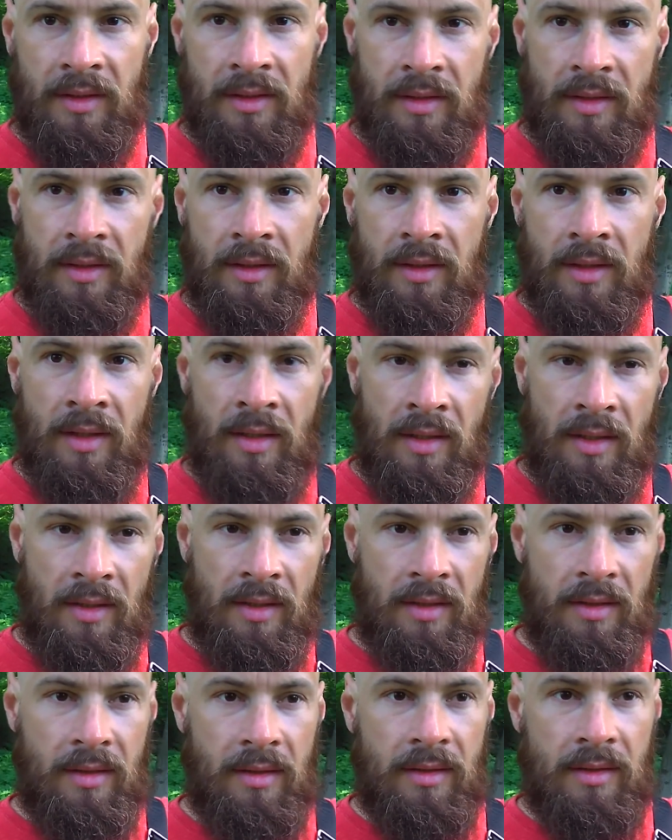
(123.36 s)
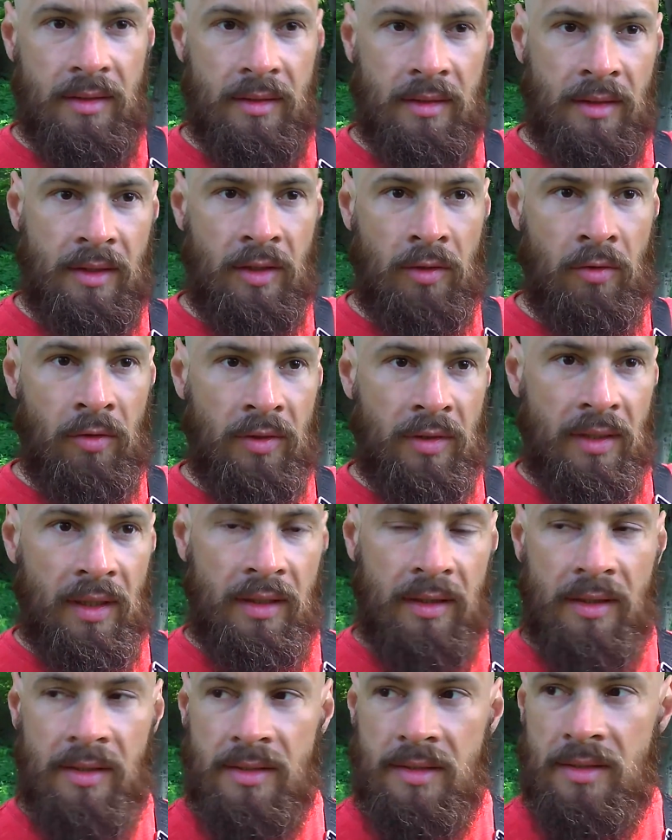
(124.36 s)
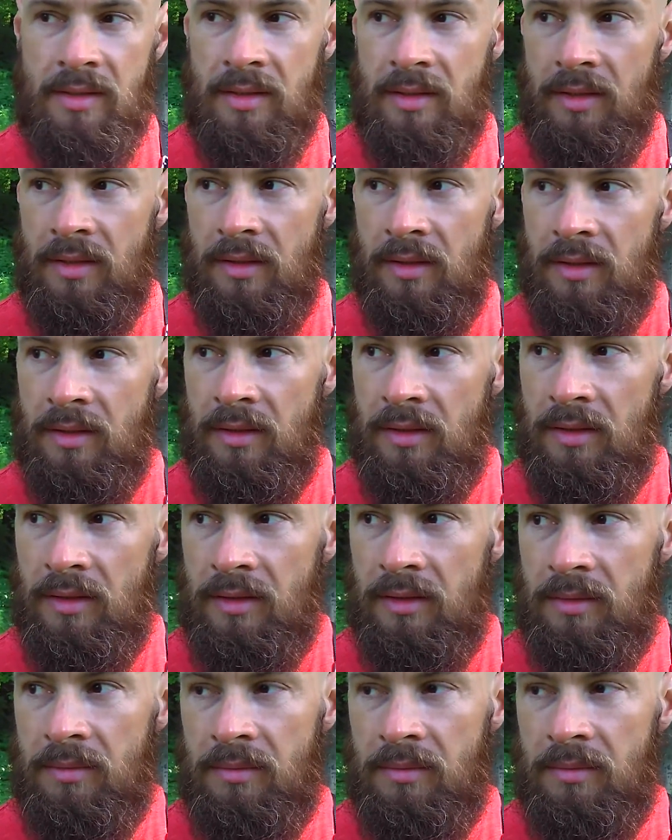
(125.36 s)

идти э, на такой-то адрес, э,